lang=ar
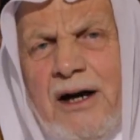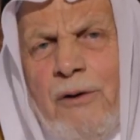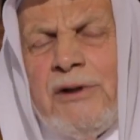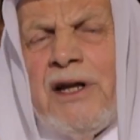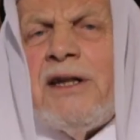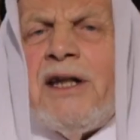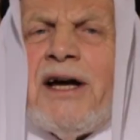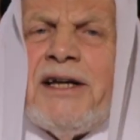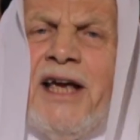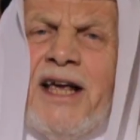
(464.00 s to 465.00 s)
قول
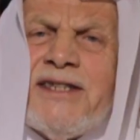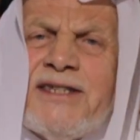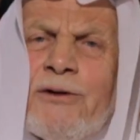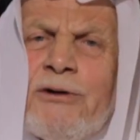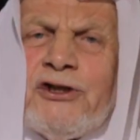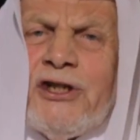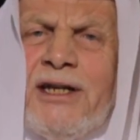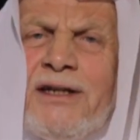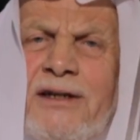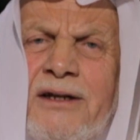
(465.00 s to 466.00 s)
الله عز
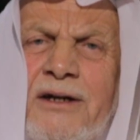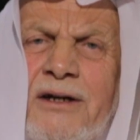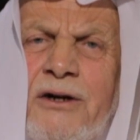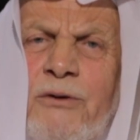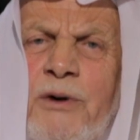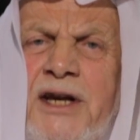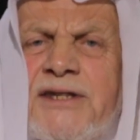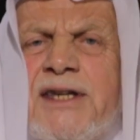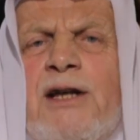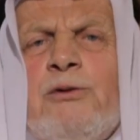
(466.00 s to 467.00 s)
وجل
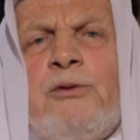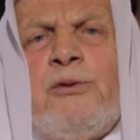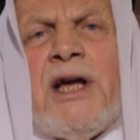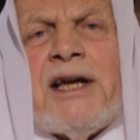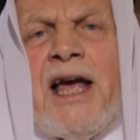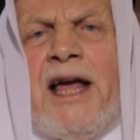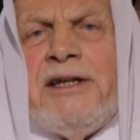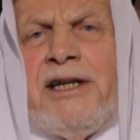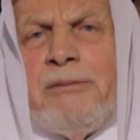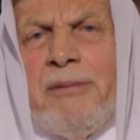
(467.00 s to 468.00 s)
ويسالونك
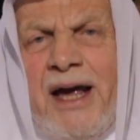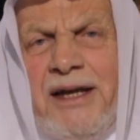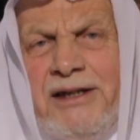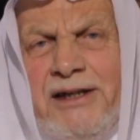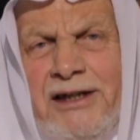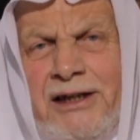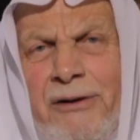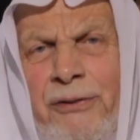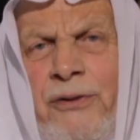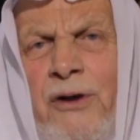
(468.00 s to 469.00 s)
عن
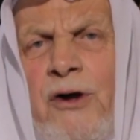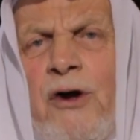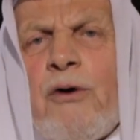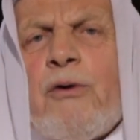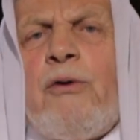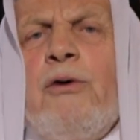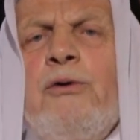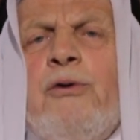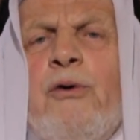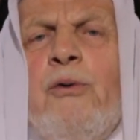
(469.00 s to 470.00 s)
المحيض
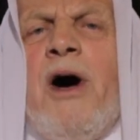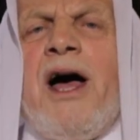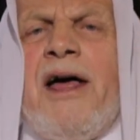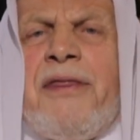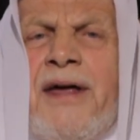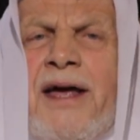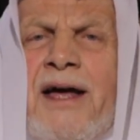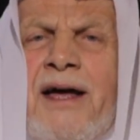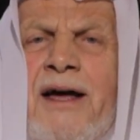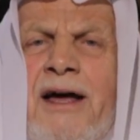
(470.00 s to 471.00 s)
قل هو
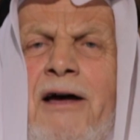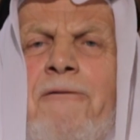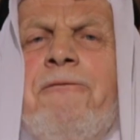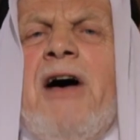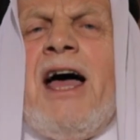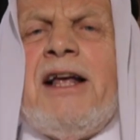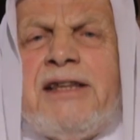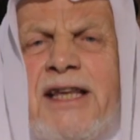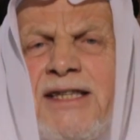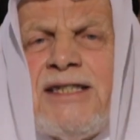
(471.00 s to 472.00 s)
اذى
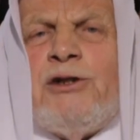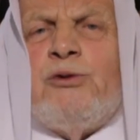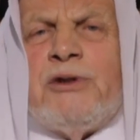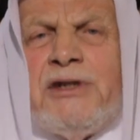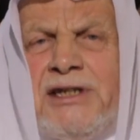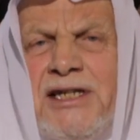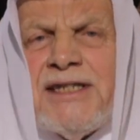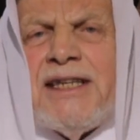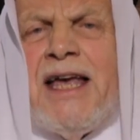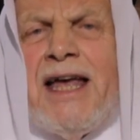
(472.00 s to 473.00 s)
فاعتزلوا
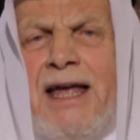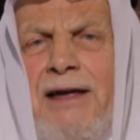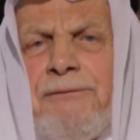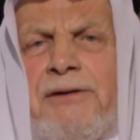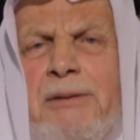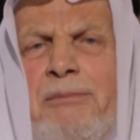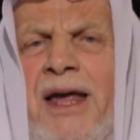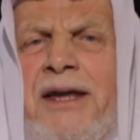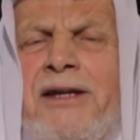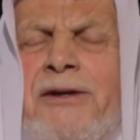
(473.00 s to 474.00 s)
النساء في
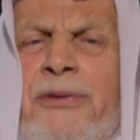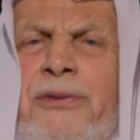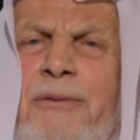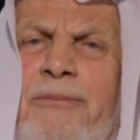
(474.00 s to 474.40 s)
المحيض